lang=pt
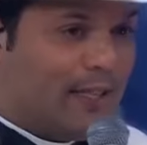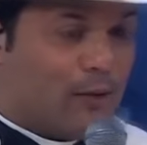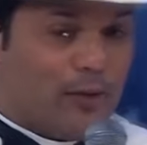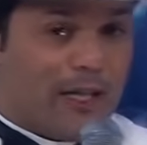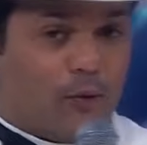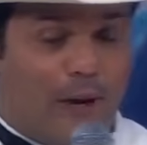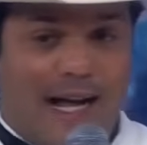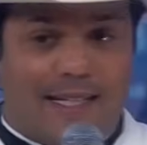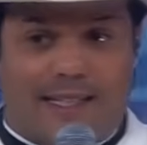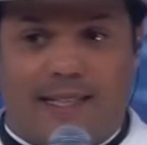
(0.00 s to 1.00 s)
toda
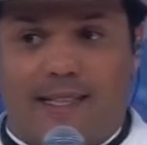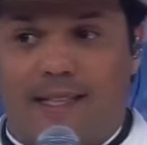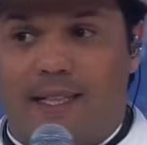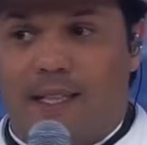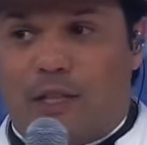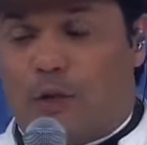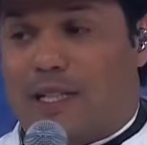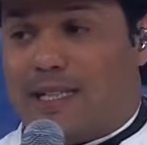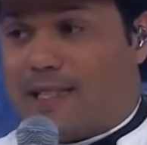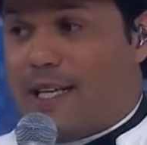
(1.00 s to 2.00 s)
quarta,
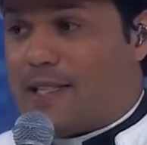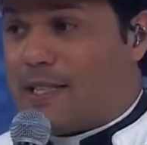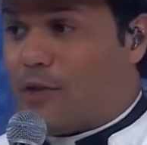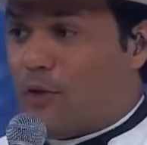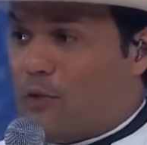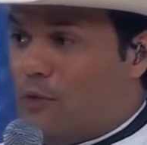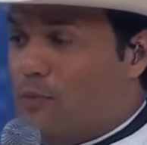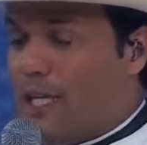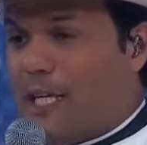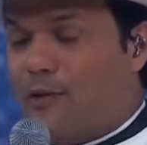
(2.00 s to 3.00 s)
toda sexta, todo
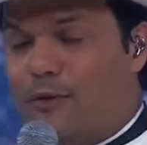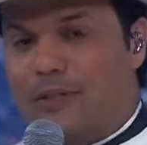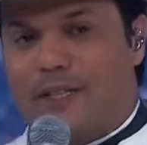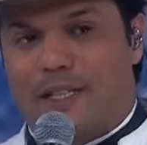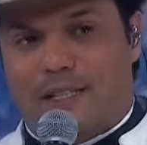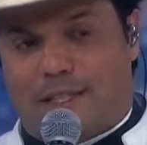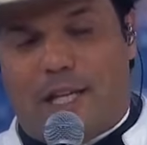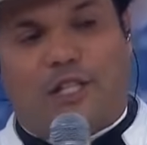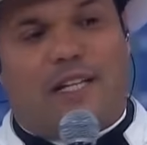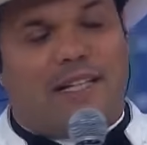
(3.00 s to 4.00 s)
domingo,
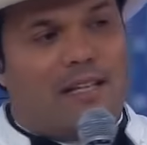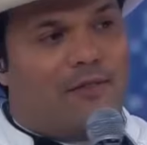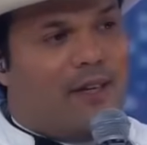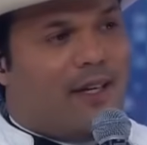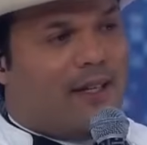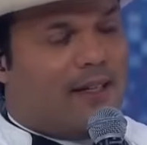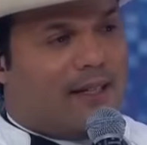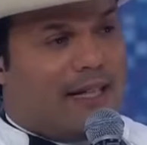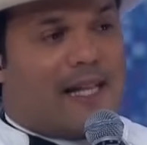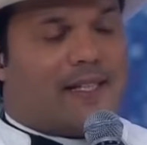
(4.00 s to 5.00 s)
seja na TV
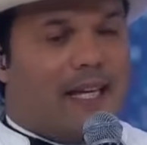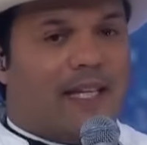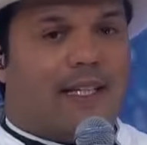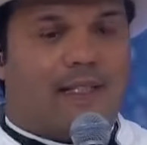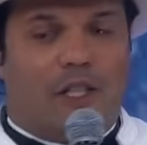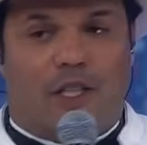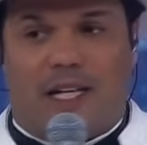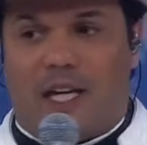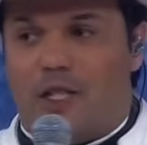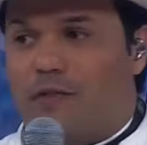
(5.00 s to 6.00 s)
Gazeta, seja
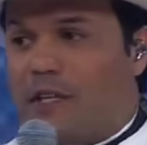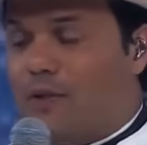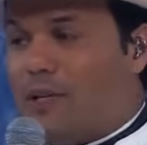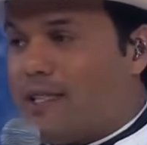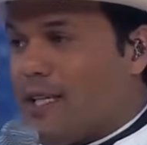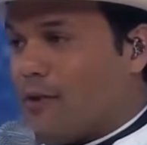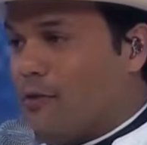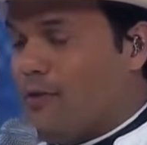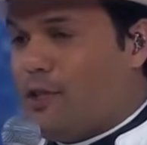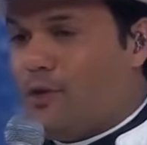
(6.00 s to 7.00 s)
na Rede Vida ou na
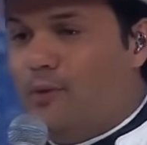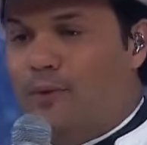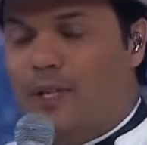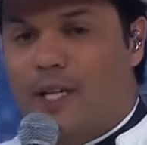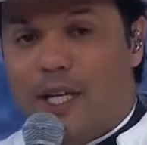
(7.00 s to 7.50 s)
Século 21.